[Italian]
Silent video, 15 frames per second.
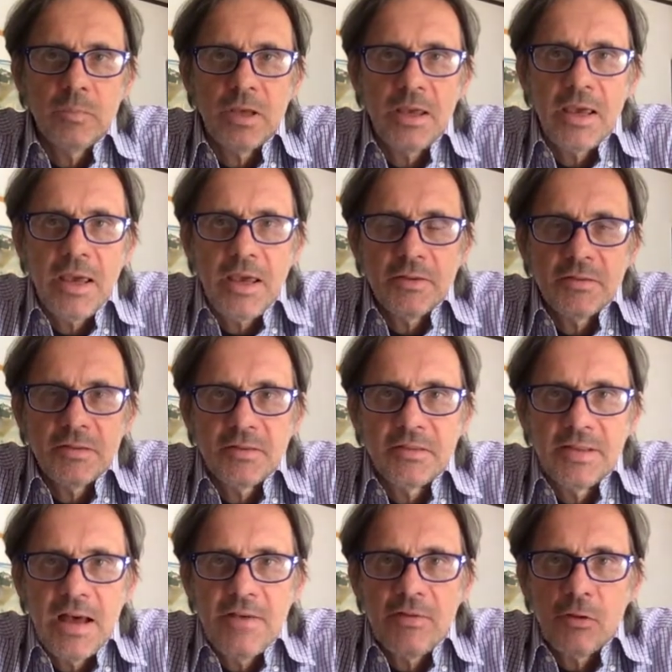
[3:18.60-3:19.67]
che si
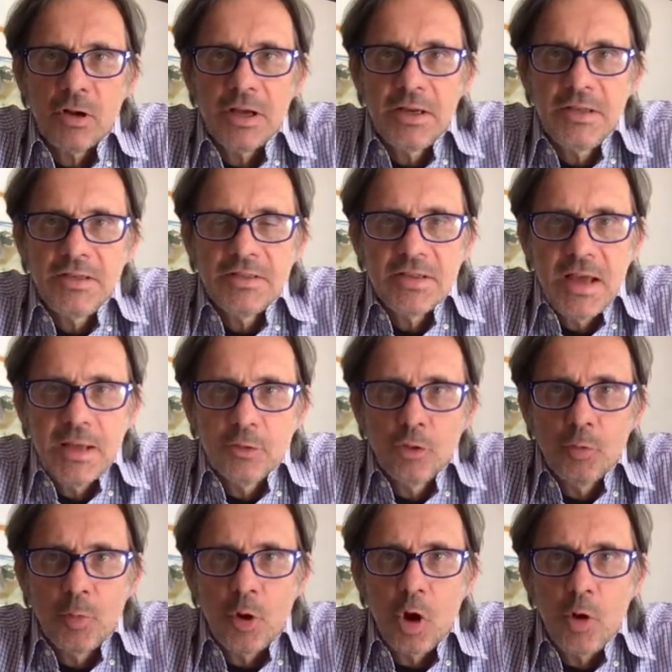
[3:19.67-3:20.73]
stava
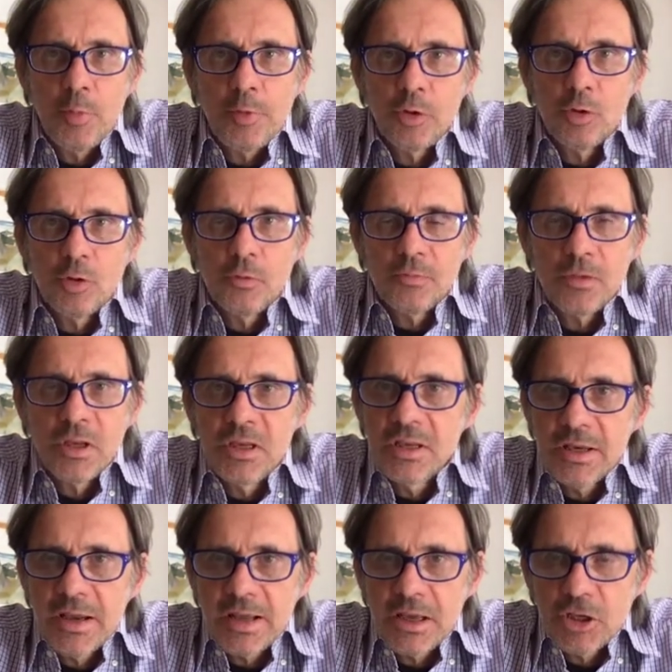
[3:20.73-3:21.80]
organizzando proprio in
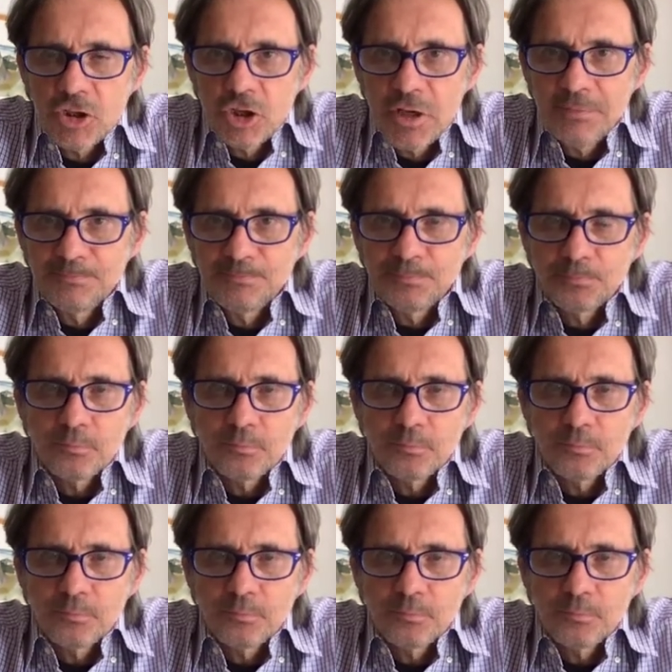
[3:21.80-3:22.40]
Grecia